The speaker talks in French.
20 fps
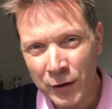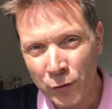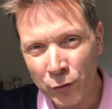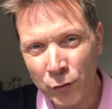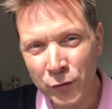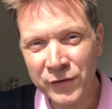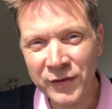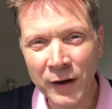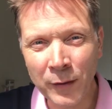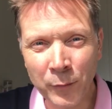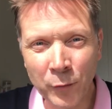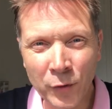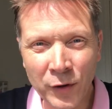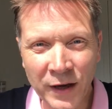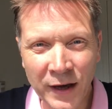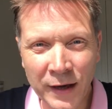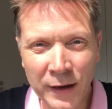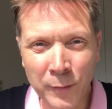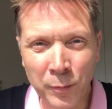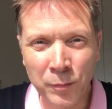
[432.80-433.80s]
le terme
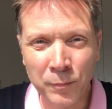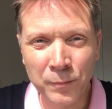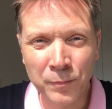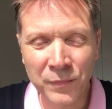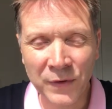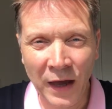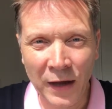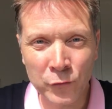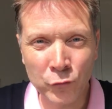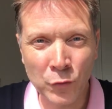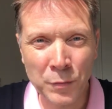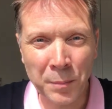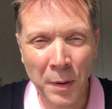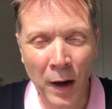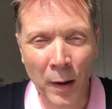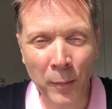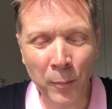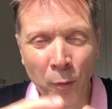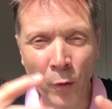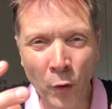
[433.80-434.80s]
grec traduit
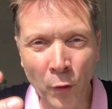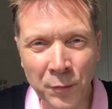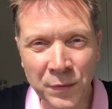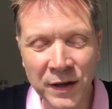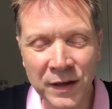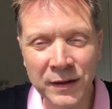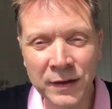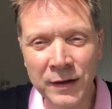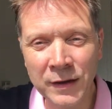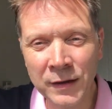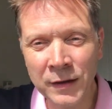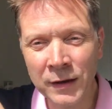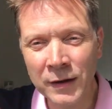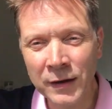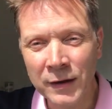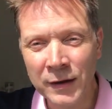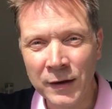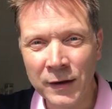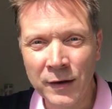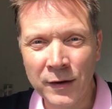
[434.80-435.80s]
par premier-né,
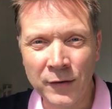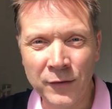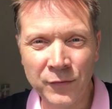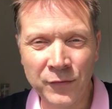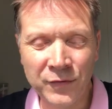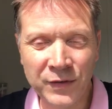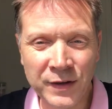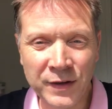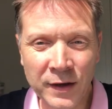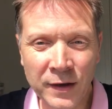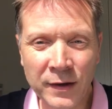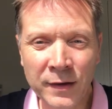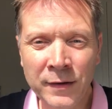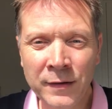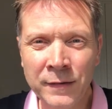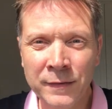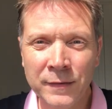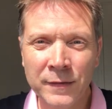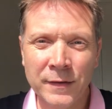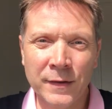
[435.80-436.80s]

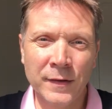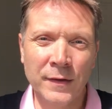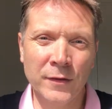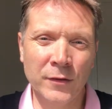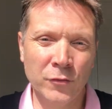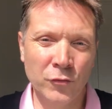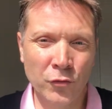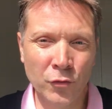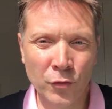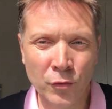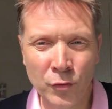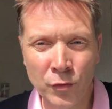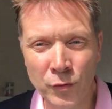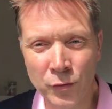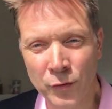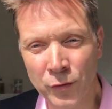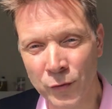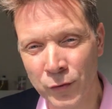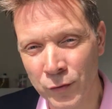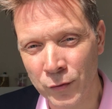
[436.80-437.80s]
vient
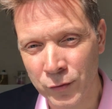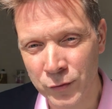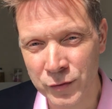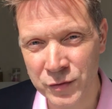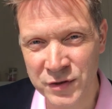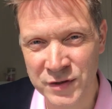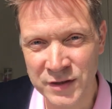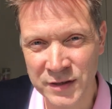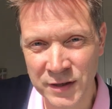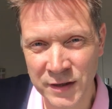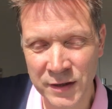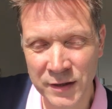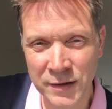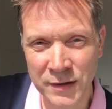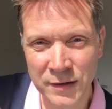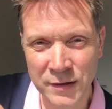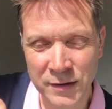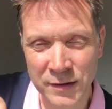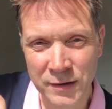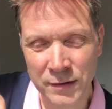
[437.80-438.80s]
de euh,
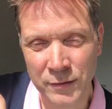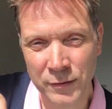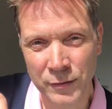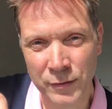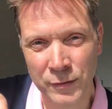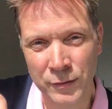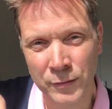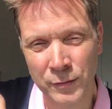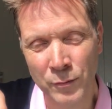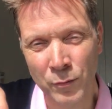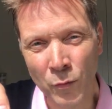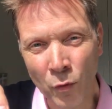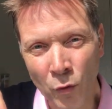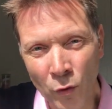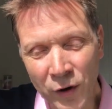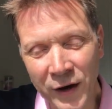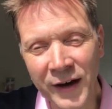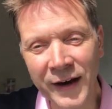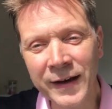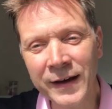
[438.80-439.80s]
ces euh,
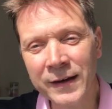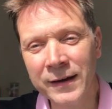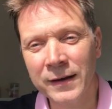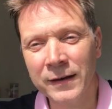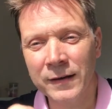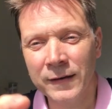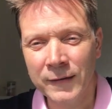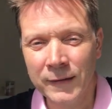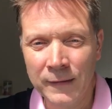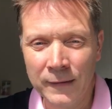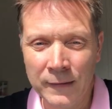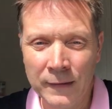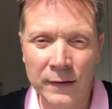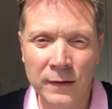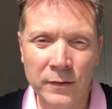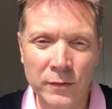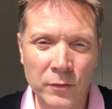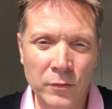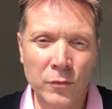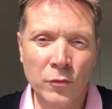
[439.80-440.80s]
mots grecs
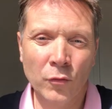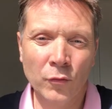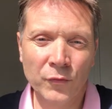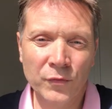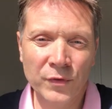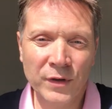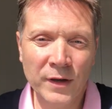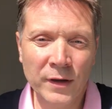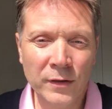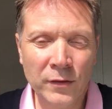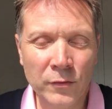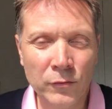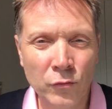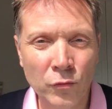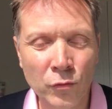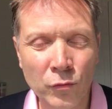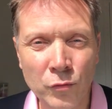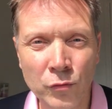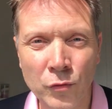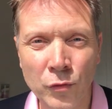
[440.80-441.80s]
euh, qu'on vient
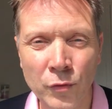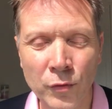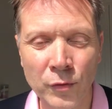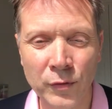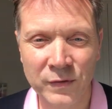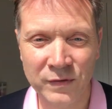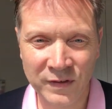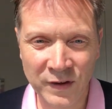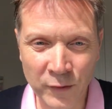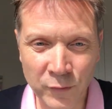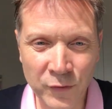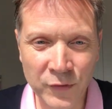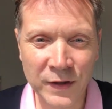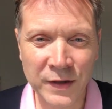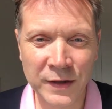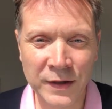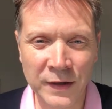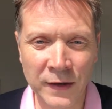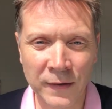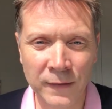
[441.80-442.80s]
donc de
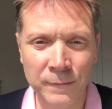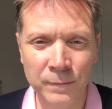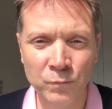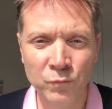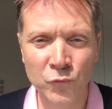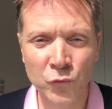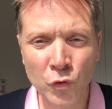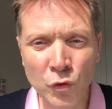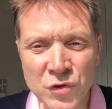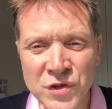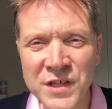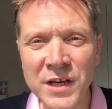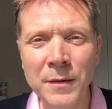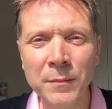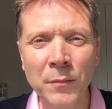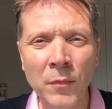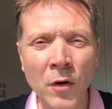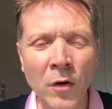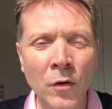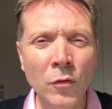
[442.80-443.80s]
définir.
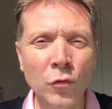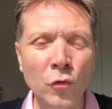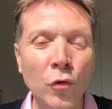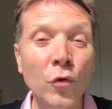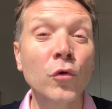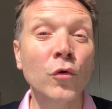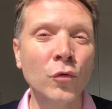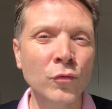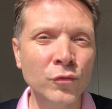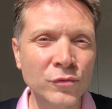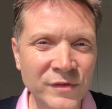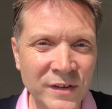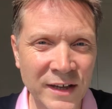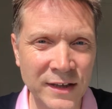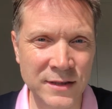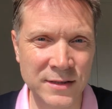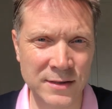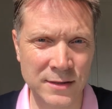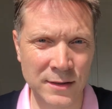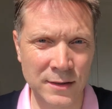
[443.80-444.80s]
Deuxièmement, le
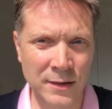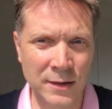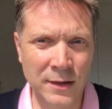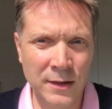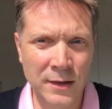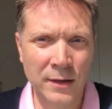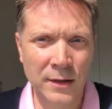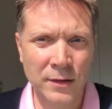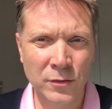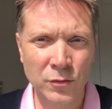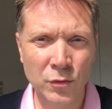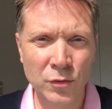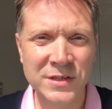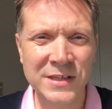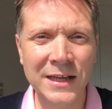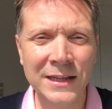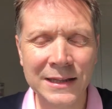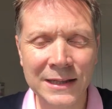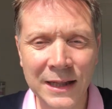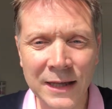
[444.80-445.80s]
contexte de
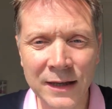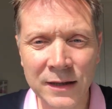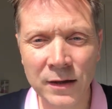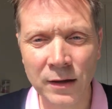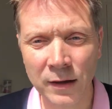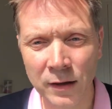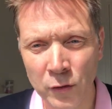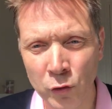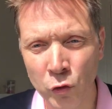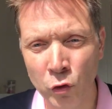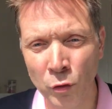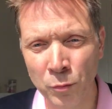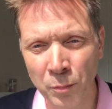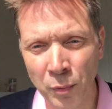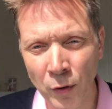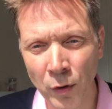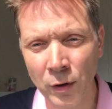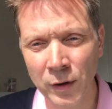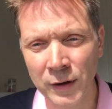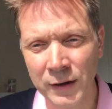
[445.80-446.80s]
cette lettre que
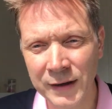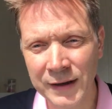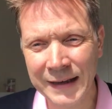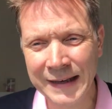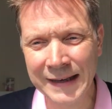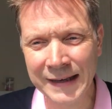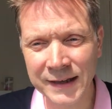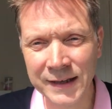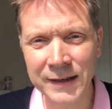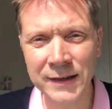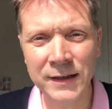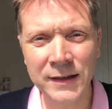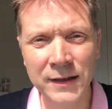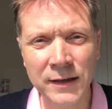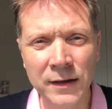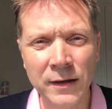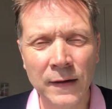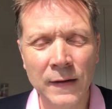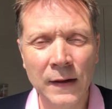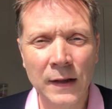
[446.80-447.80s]
Paul
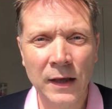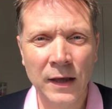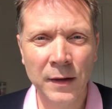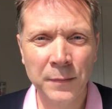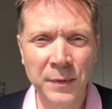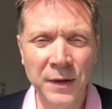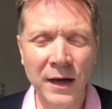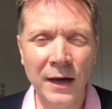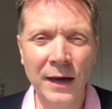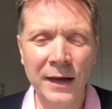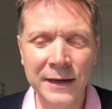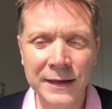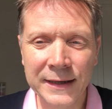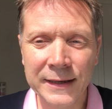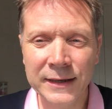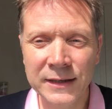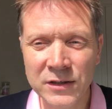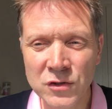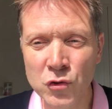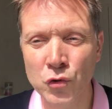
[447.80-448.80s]
écrit eh bien, à
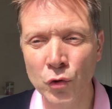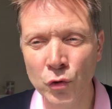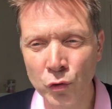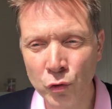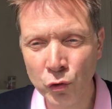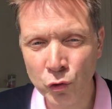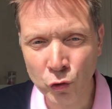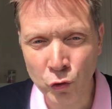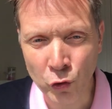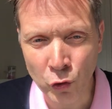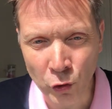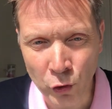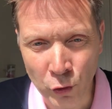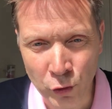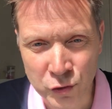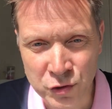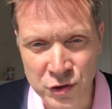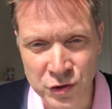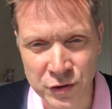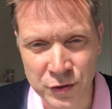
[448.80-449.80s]
l'église de
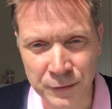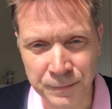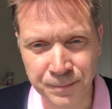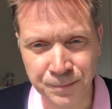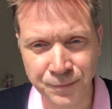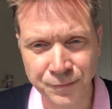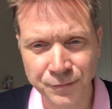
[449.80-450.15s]
Colosse.